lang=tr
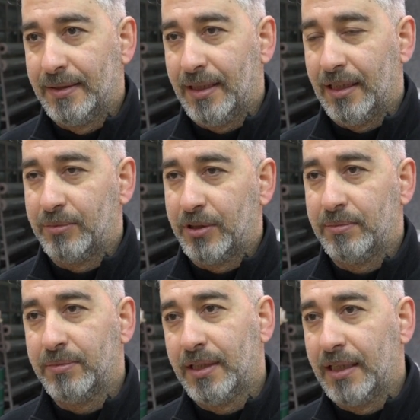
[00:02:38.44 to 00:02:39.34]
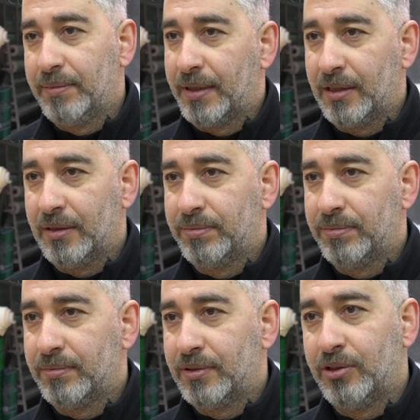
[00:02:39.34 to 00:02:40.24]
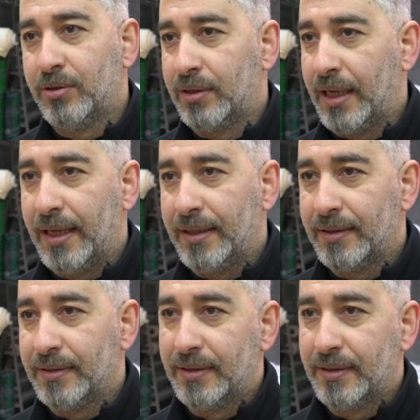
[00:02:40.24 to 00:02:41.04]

Almıyorum geri bırakıp gidiyor yani.